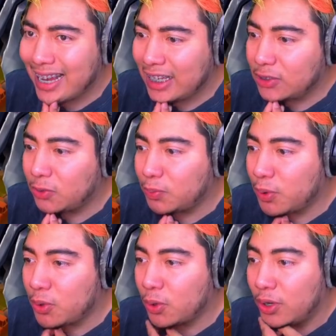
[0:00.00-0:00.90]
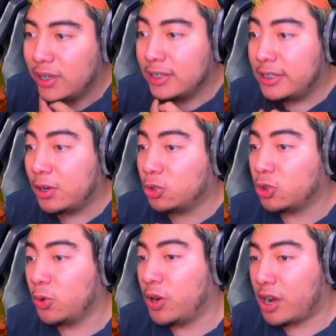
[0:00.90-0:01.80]
Supongo. Chicos, lo
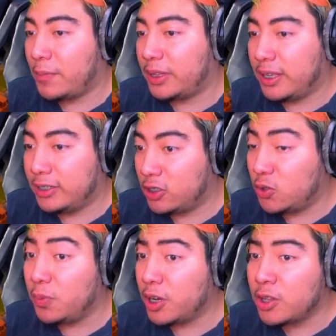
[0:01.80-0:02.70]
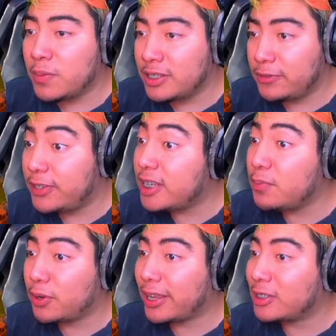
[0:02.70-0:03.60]
vuelvo a repetir. Este es un poquito más difícil
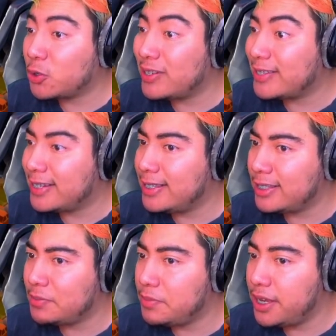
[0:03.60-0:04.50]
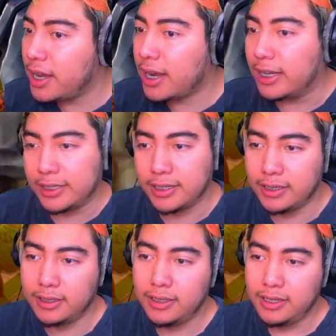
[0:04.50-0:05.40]
porque ya son skins viejas, ¿eh?
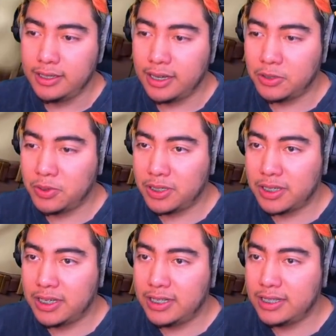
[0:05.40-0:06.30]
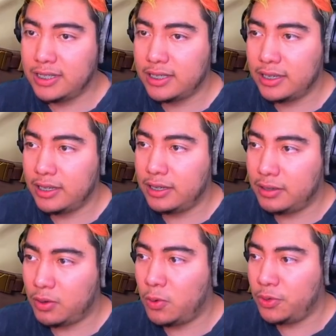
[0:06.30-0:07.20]
Ya son skins
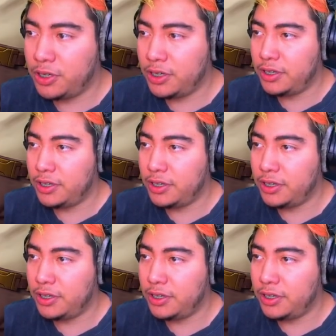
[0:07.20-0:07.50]
OG.